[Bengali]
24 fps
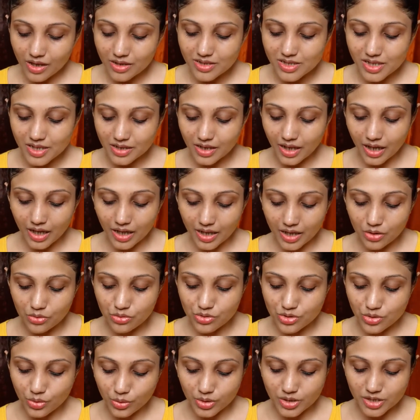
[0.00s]
যেটা ইউজ
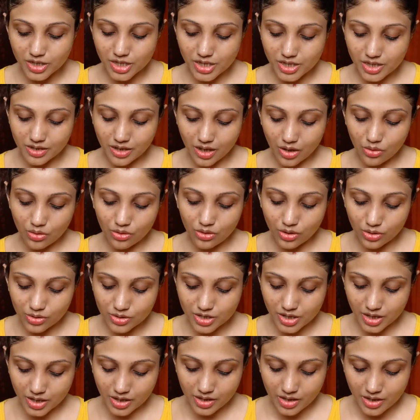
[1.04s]
করছি সেটা হলো
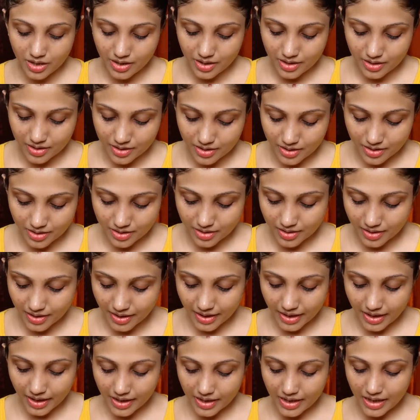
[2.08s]
যে
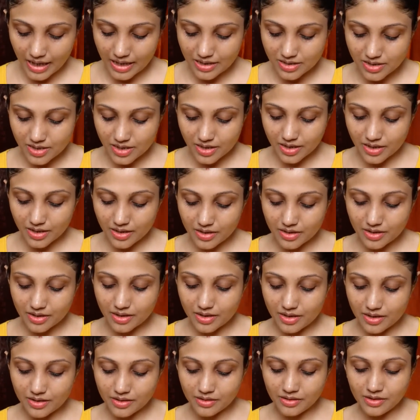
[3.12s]
এখানে আছে
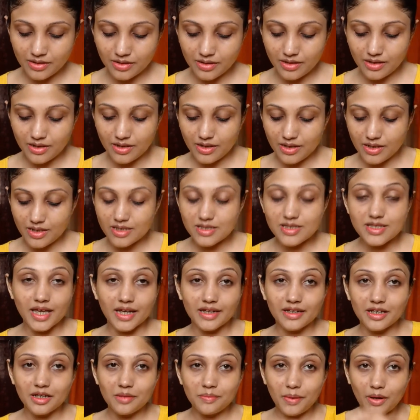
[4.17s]

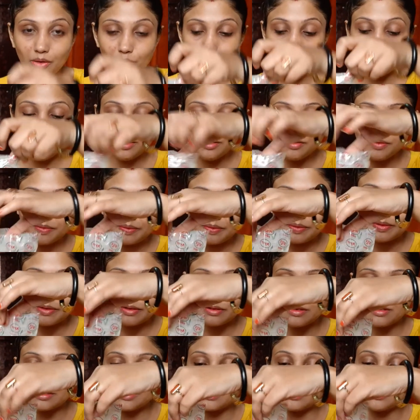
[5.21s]
স্যান্ডেল পাউডার
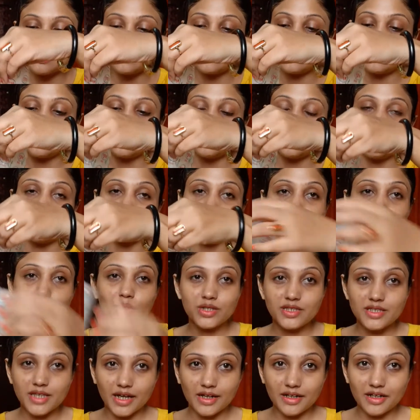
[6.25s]
এটা হলো
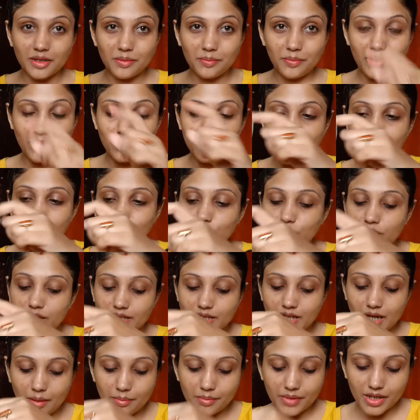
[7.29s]
স্যান্ডেল পাউডার তো
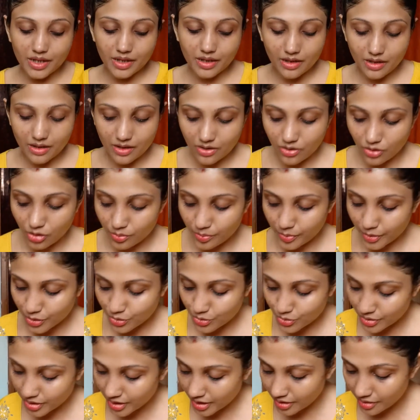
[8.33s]
এটা আমি অল্প
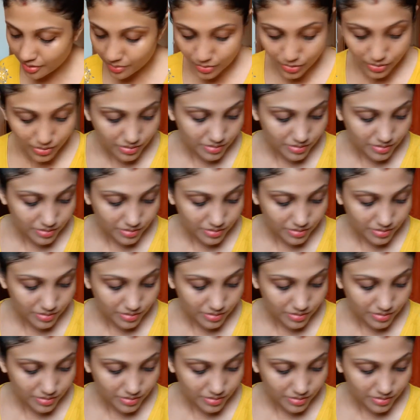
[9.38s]
একটু নিয়ে নেব